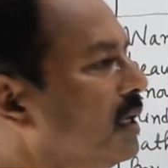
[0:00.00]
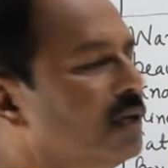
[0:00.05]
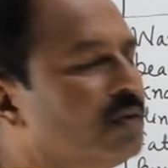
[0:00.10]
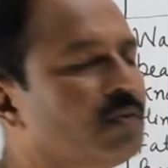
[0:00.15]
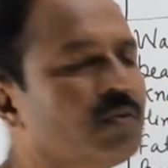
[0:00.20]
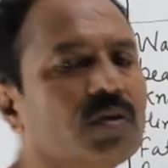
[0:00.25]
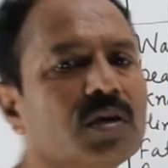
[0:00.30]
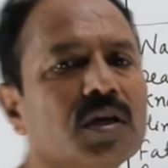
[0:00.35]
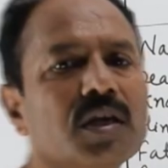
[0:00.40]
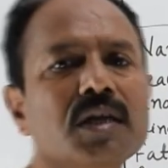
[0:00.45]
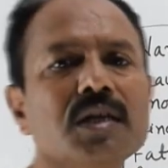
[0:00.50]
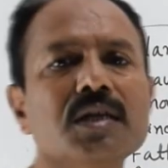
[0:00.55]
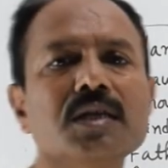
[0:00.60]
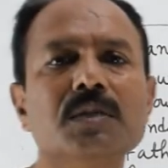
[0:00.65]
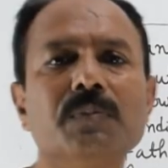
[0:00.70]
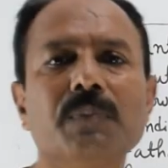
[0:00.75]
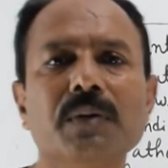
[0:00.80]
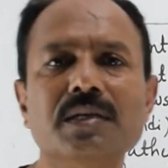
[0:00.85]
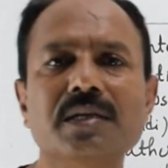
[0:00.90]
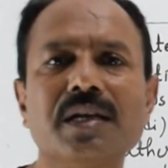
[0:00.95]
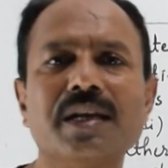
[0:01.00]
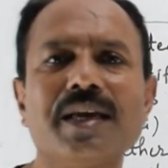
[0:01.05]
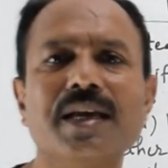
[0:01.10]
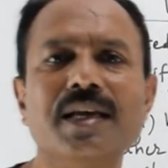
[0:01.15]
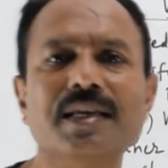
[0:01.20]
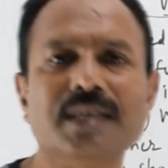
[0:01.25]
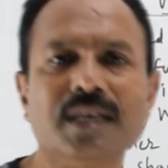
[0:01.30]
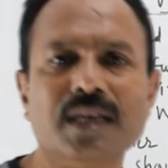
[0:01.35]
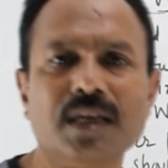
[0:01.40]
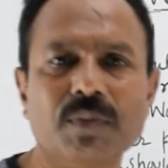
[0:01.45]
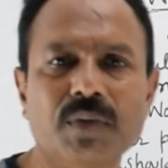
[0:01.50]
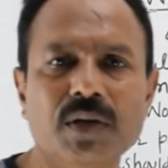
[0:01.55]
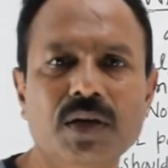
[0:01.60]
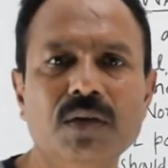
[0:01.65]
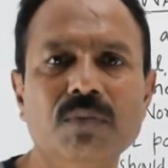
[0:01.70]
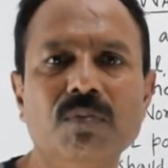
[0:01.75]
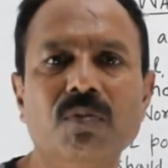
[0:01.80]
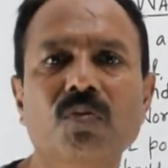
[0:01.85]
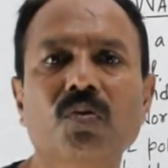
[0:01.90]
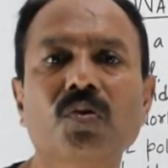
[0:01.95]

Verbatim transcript: इन कुकिंग स्पेशल केस है कि भाई